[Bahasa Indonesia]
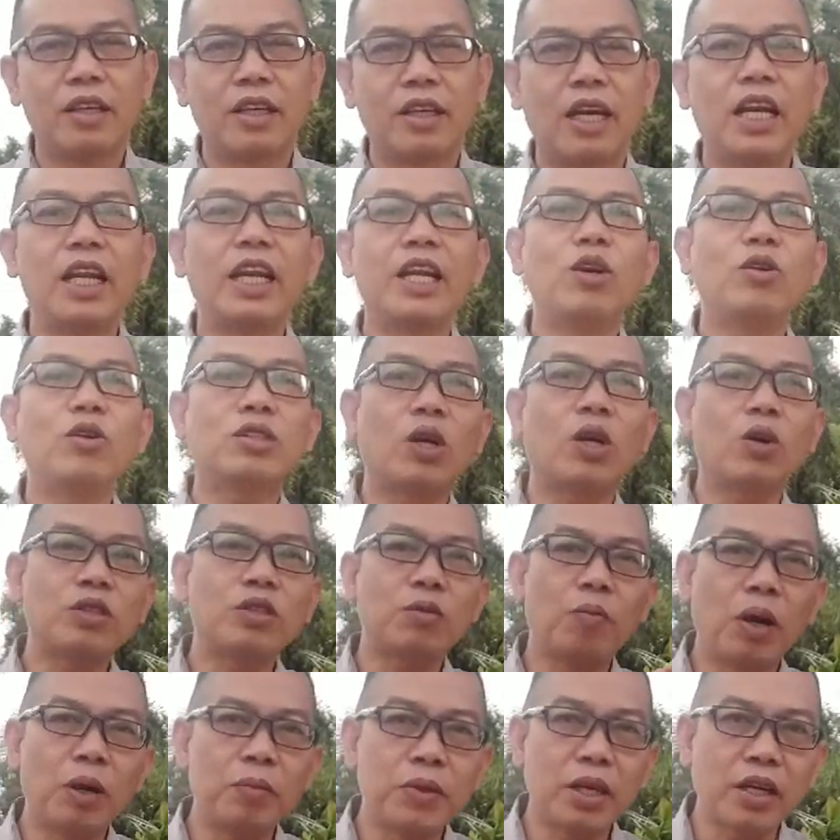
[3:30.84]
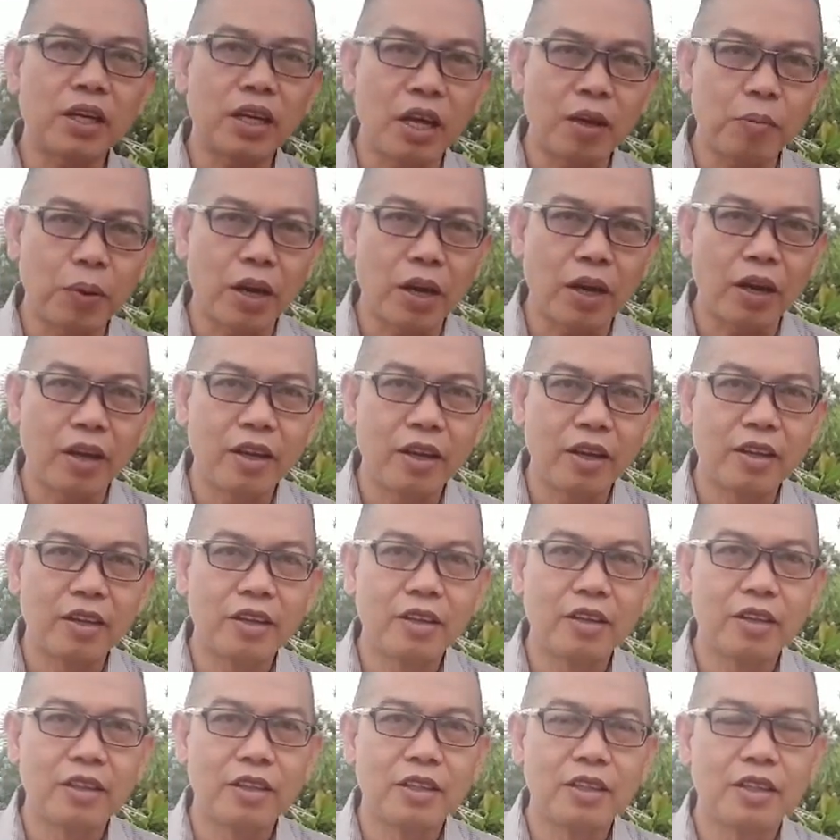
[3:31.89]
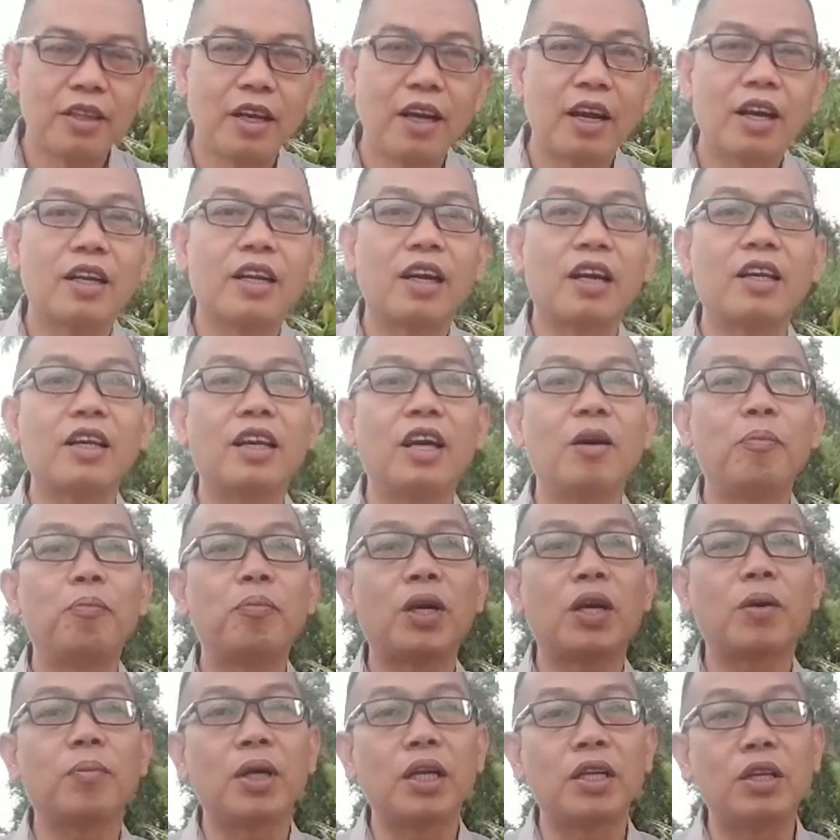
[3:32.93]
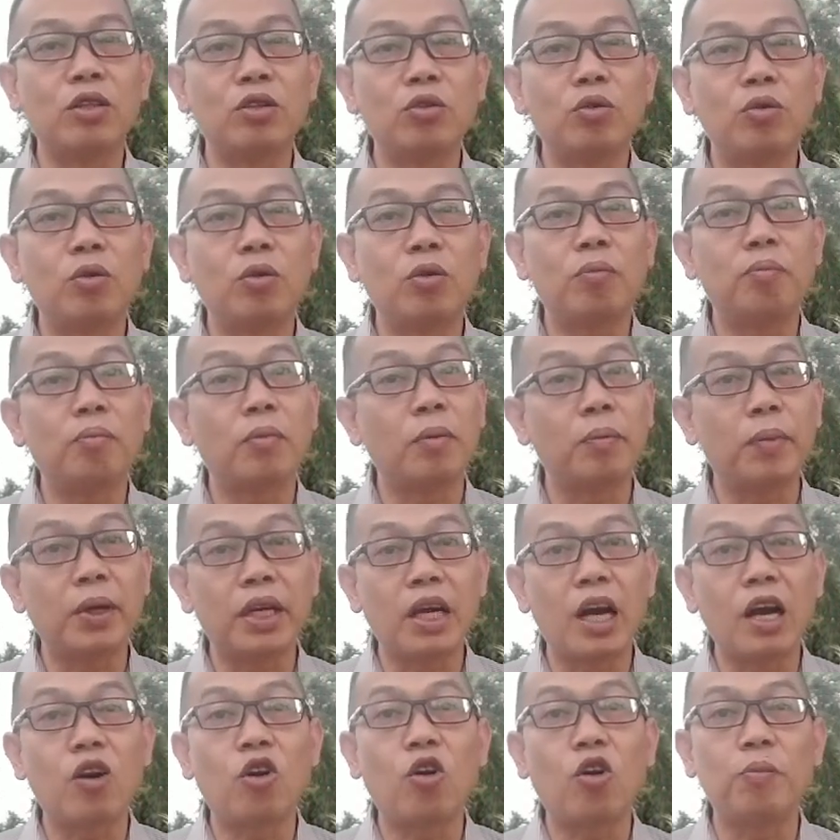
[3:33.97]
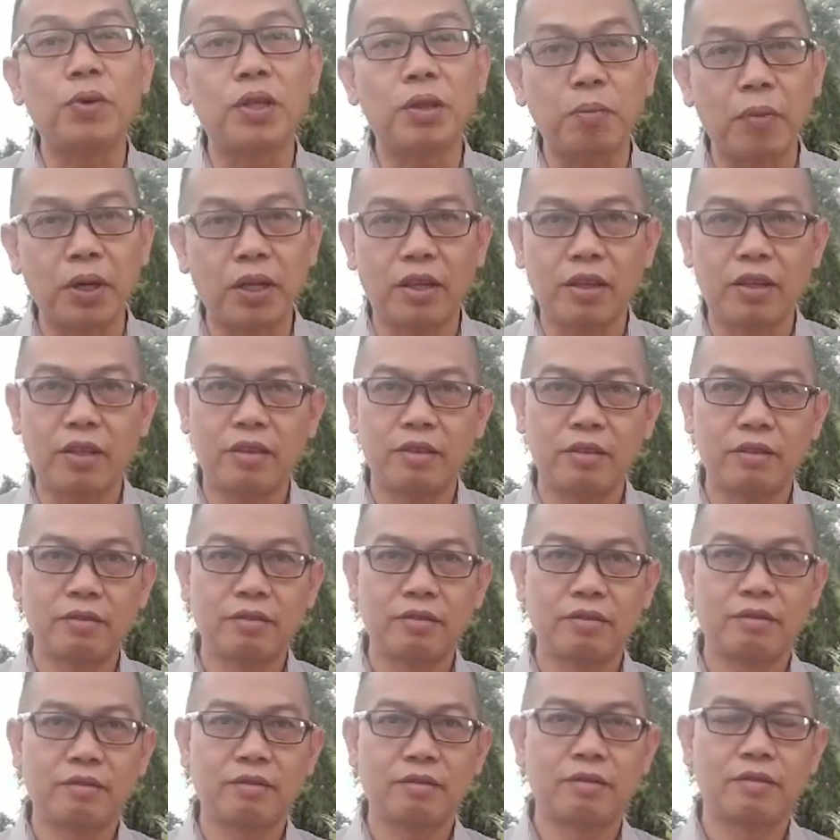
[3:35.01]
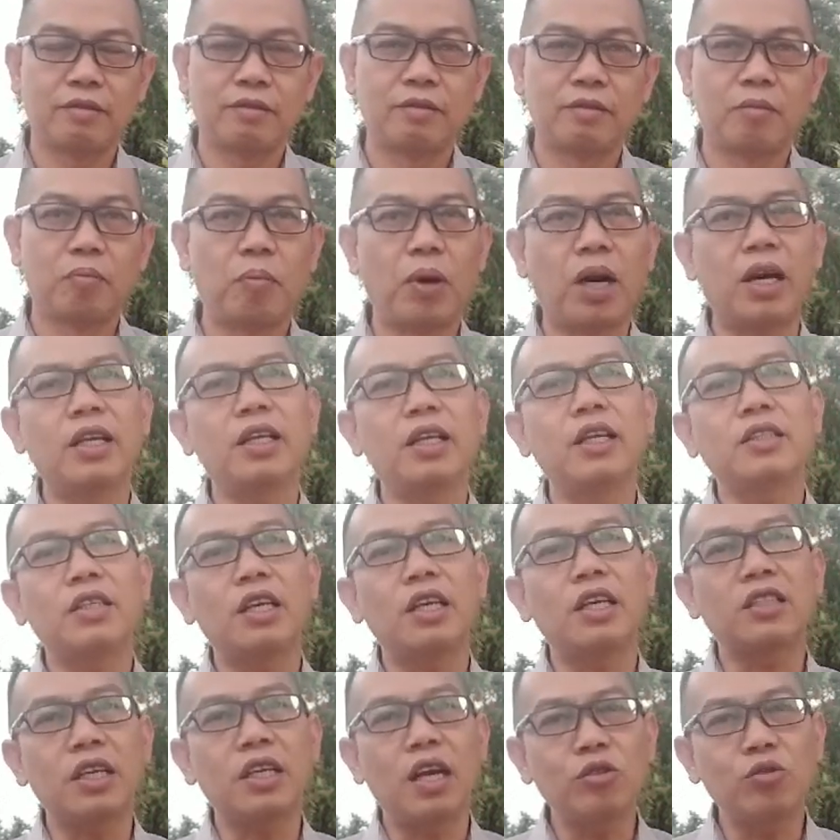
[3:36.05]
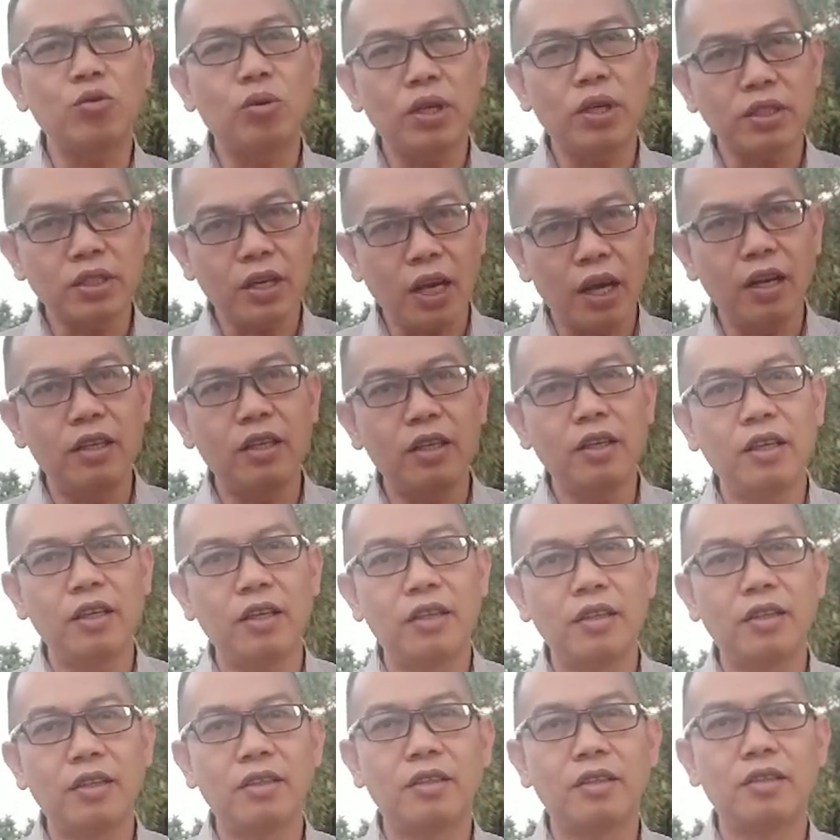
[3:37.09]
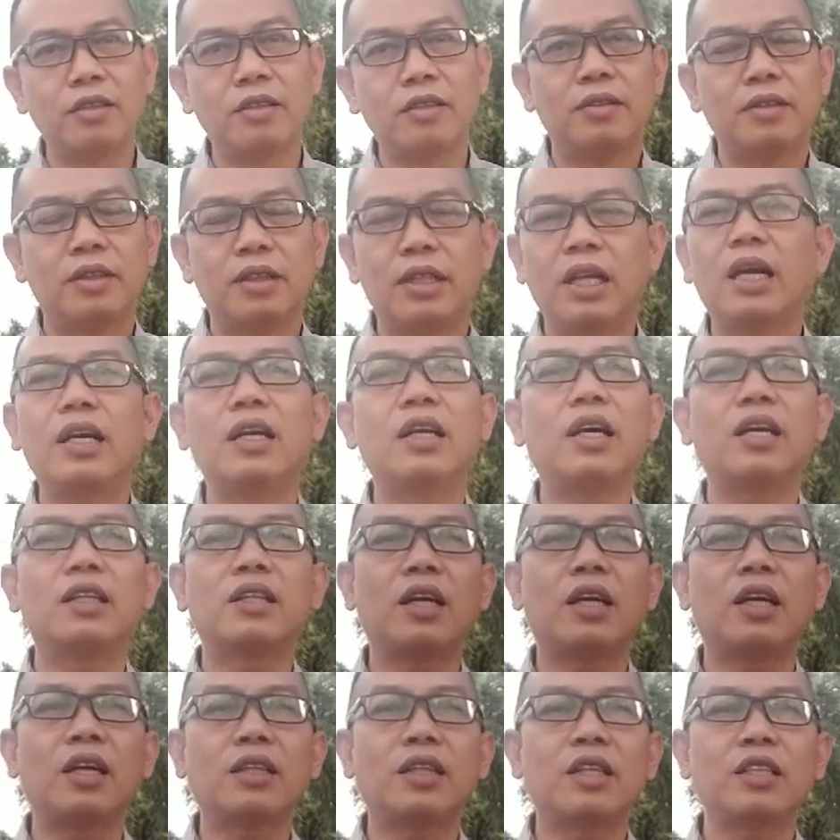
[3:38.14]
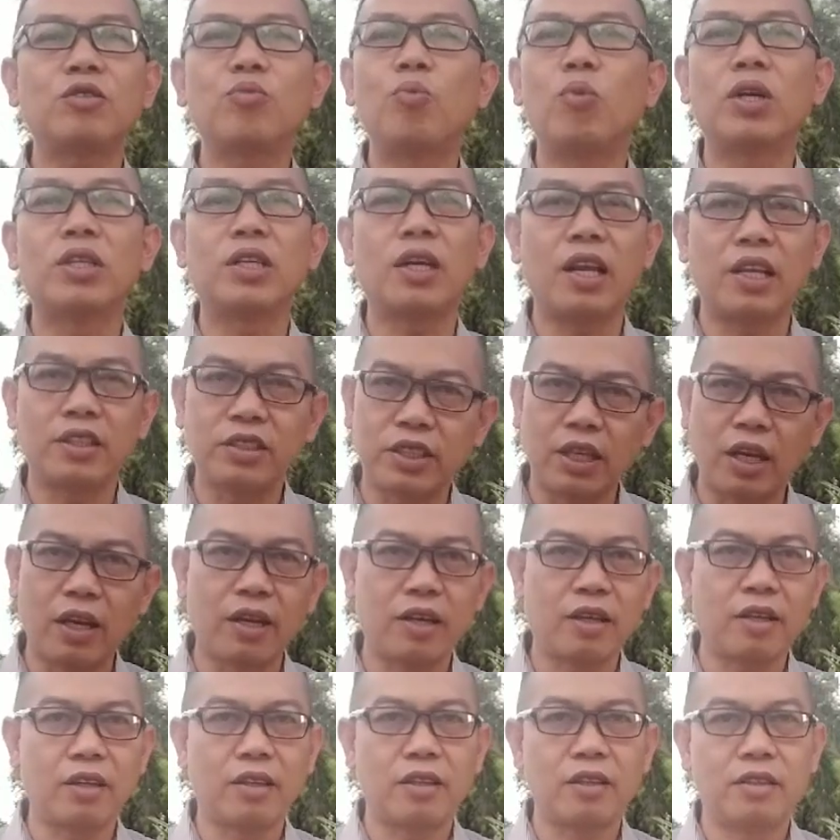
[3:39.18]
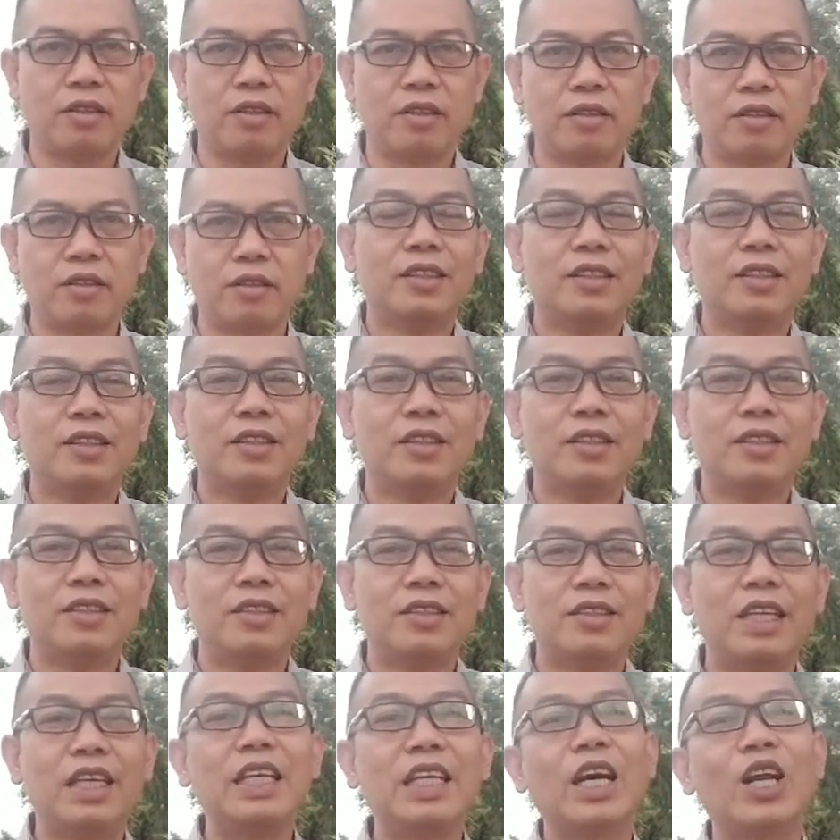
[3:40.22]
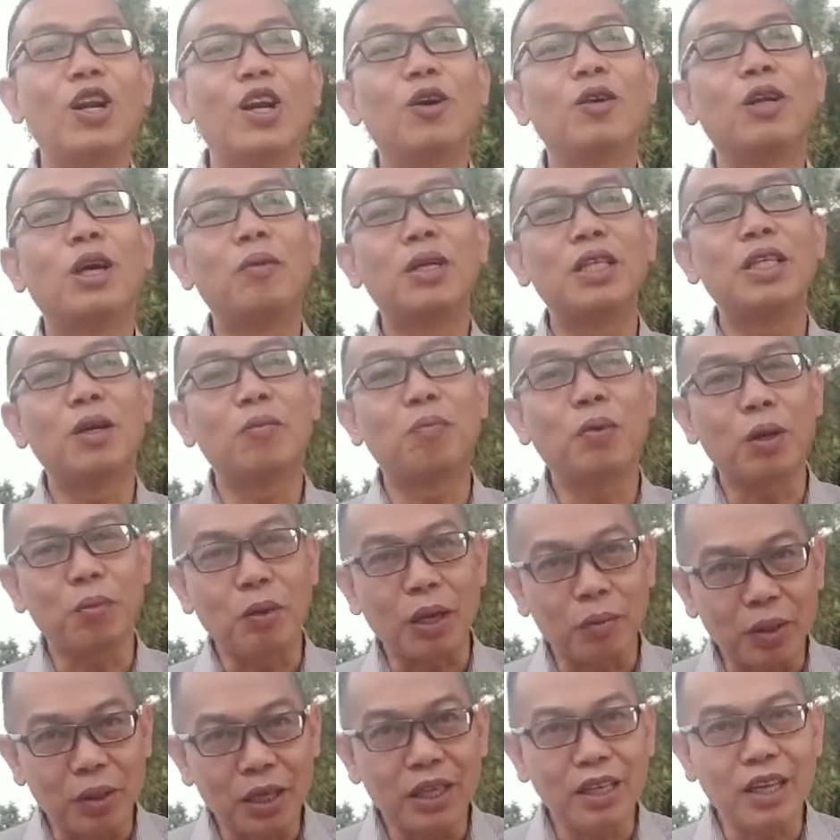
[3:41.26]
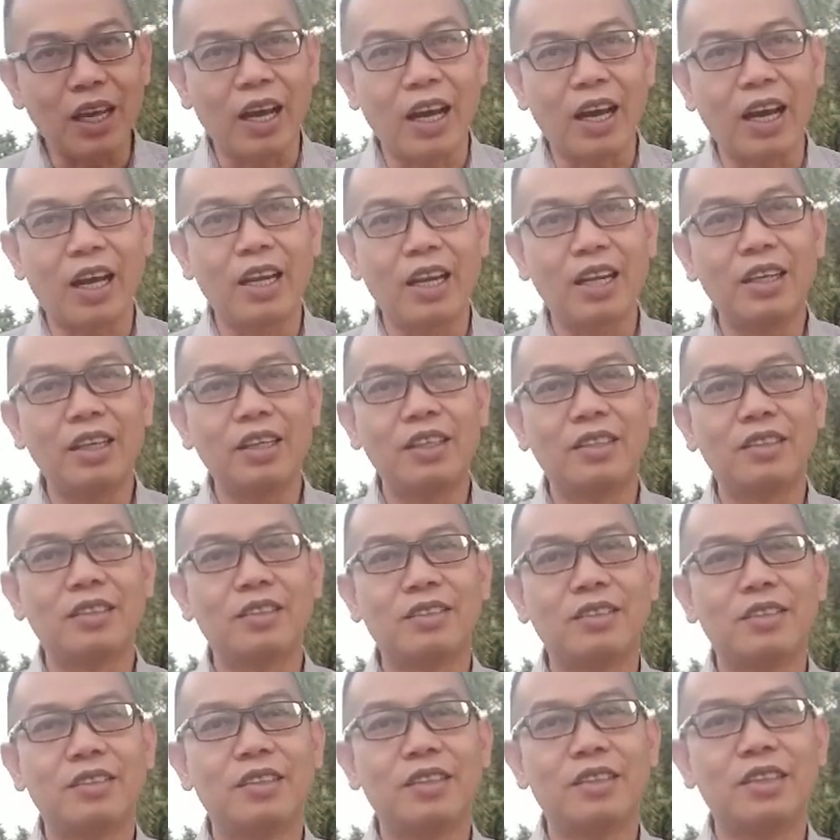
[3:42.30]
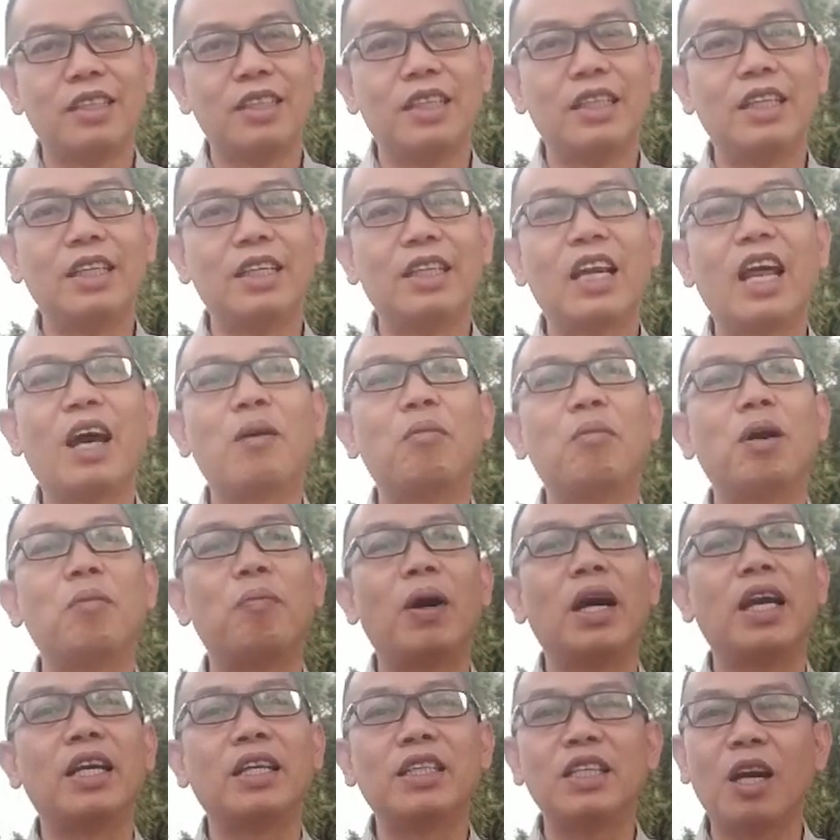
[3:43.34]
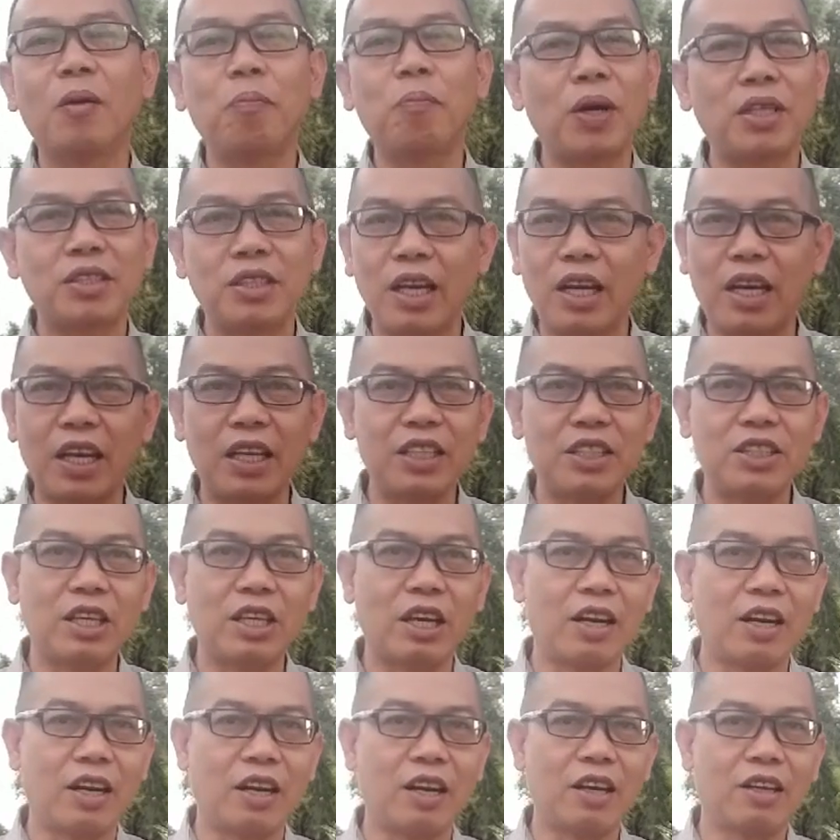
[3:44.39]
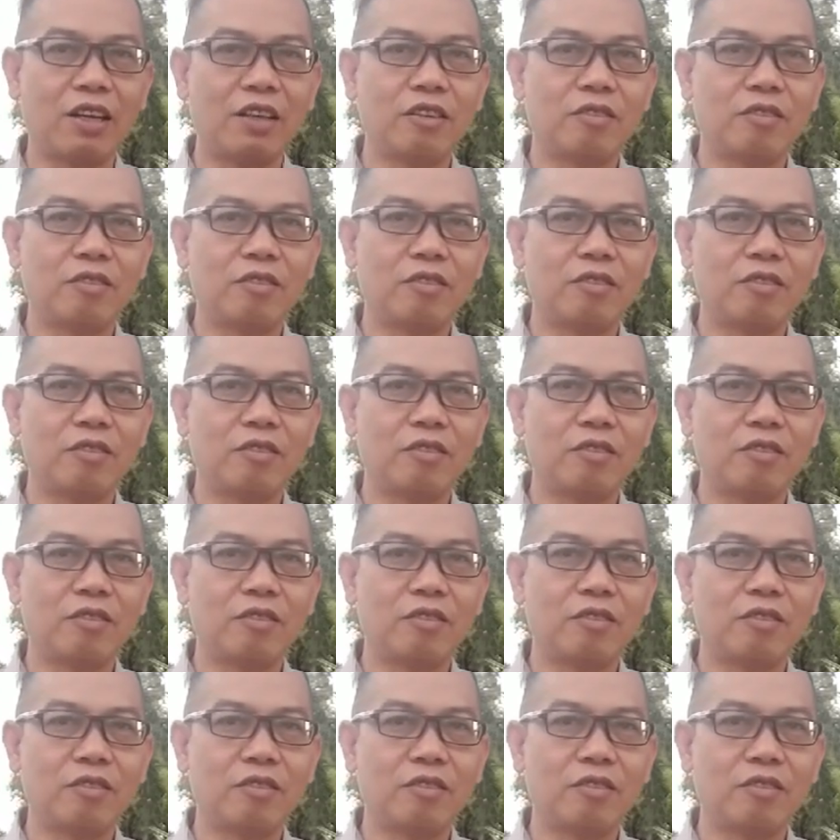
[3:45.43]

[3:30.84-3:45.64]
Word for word: Kalian harus tahu sebabnya kenapa. Karena preman itu memegang komitmen. Makanya saya sangat suka sekali. Dan rata-rata semuanya lancar. Jadi kalau namanya preman beneran, nama baiknya pasti akan dijaga.